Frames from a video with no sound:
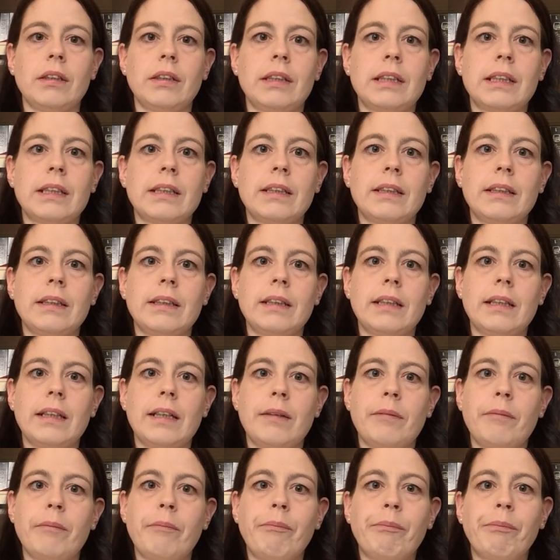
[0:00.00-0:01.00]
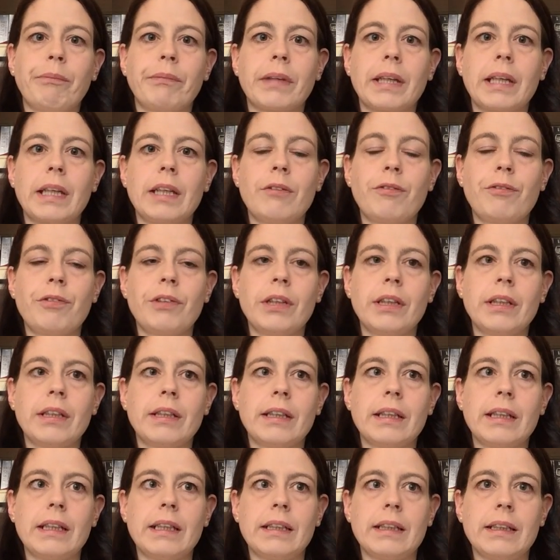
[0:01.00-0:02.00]
Das, ähm, ich
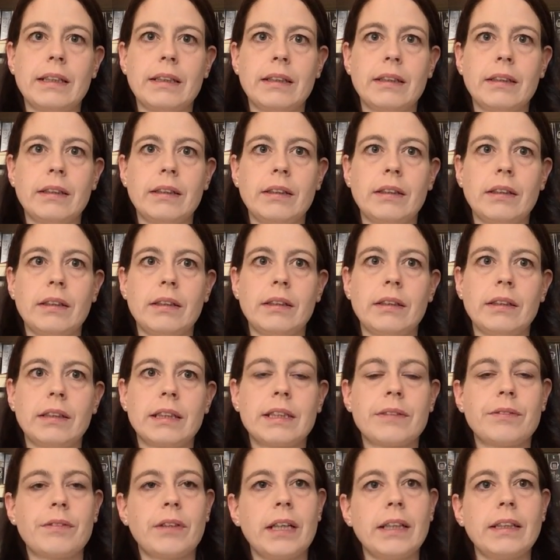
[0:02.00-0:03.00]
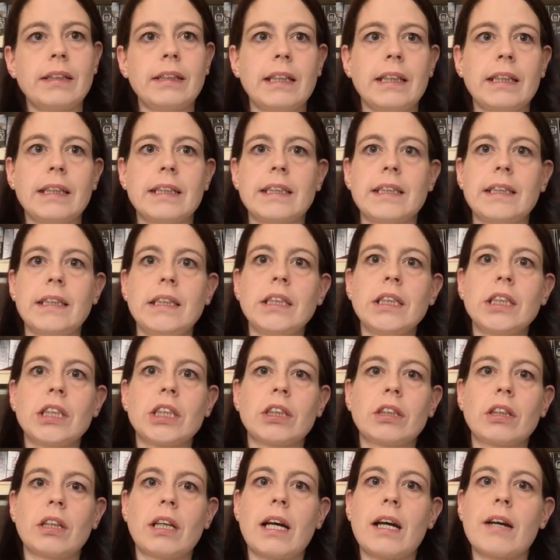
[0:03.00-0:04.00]
finde, ein zweiter
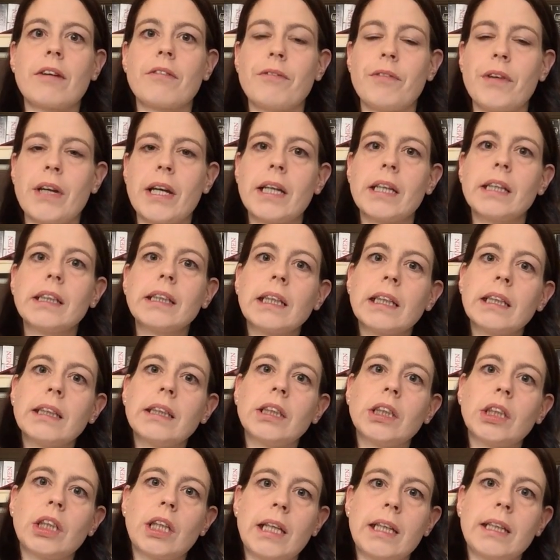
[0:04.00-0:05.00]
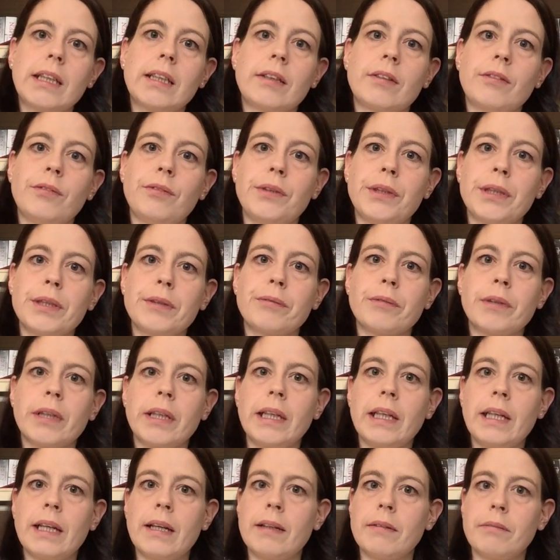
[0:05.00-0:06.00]
Erzählstrang wäre da nicht schlecht gewesen,
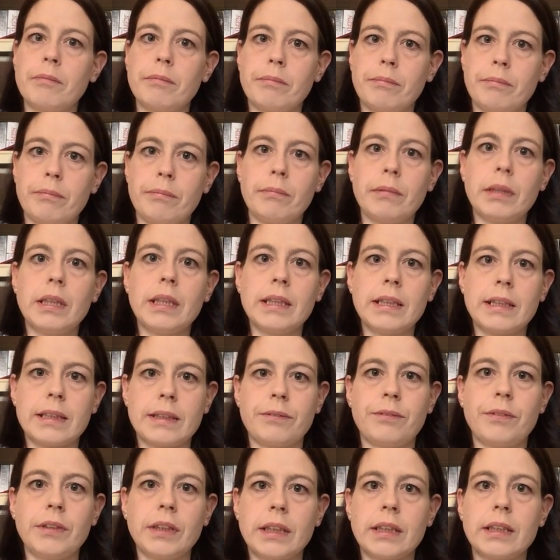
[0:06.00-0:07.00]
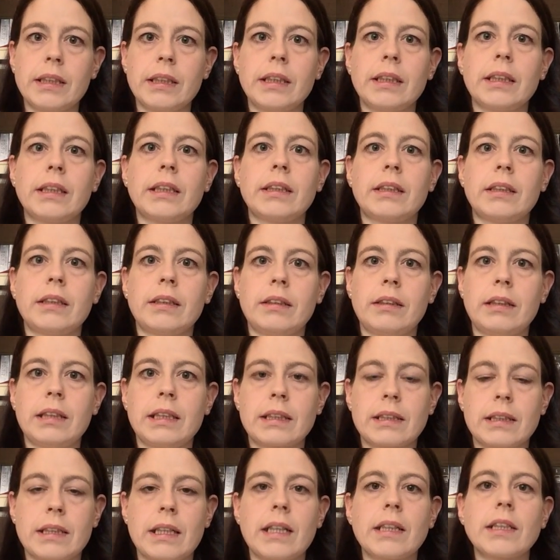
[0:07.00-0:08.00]
weil er ist wirklich
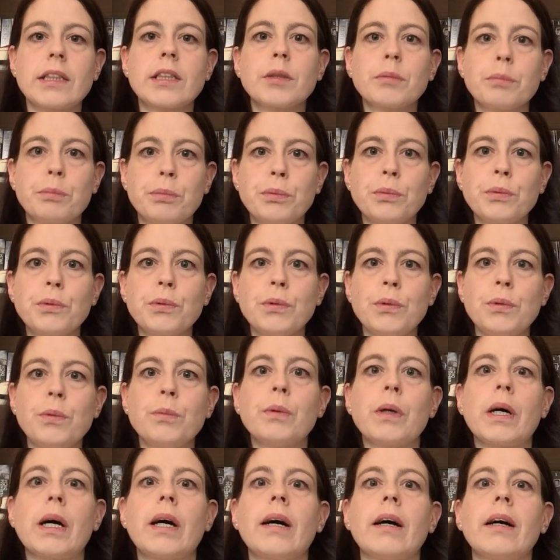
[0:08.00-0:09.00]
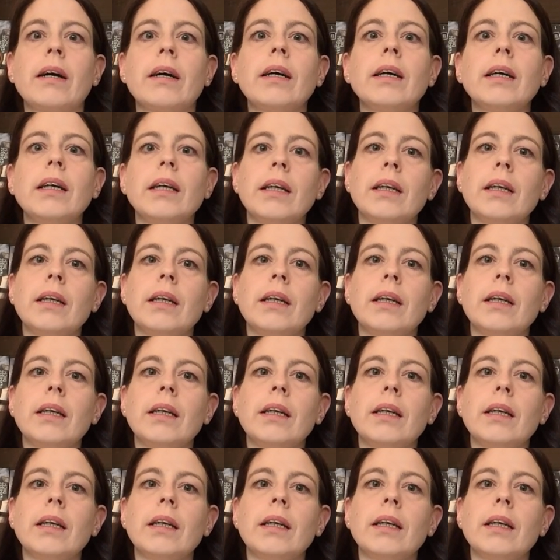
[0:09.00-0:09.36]
das ganze Buch über